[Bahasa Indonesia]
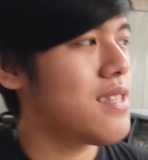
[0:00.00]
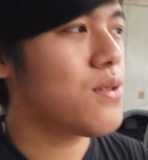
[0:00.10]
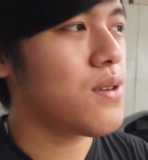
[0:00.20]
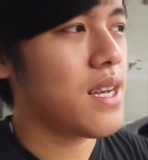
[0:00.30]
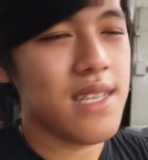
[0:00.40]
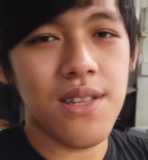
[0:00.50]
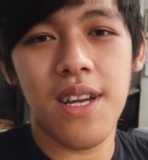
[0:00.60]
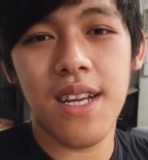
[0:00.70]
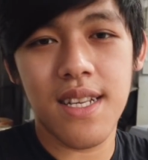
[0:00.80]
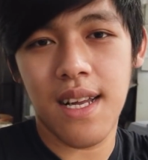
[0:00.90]
Untuk yang
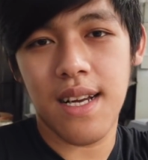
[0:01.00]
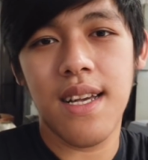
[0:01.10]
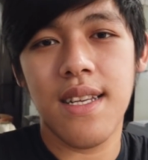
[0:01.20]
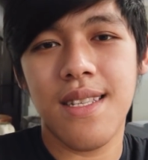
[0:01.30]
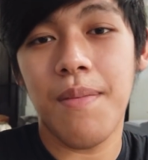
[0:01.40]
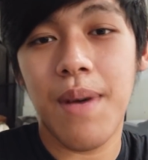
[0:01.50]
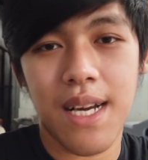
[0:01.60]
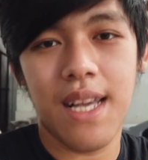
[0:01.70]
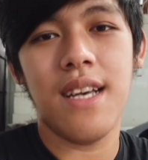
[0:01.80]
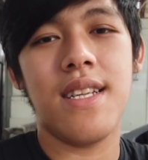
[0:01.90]
satunya ada di sana,
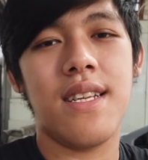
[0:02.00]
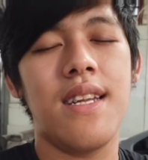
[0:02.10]
sabar ya.